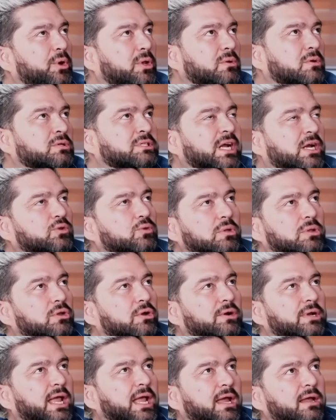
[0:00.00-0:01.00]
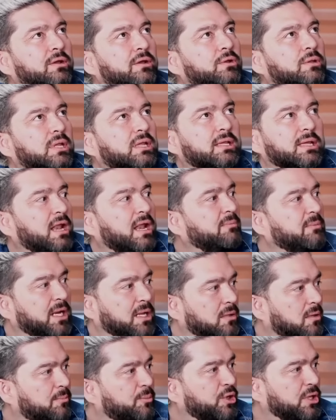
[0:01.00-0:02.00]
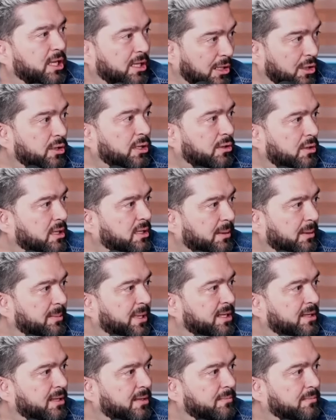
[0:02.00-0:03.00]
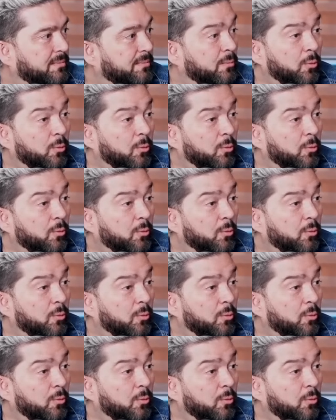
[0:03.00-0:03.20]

puedo escuchar tu historia y no sentir admiración por ti, te lo digo honestamente.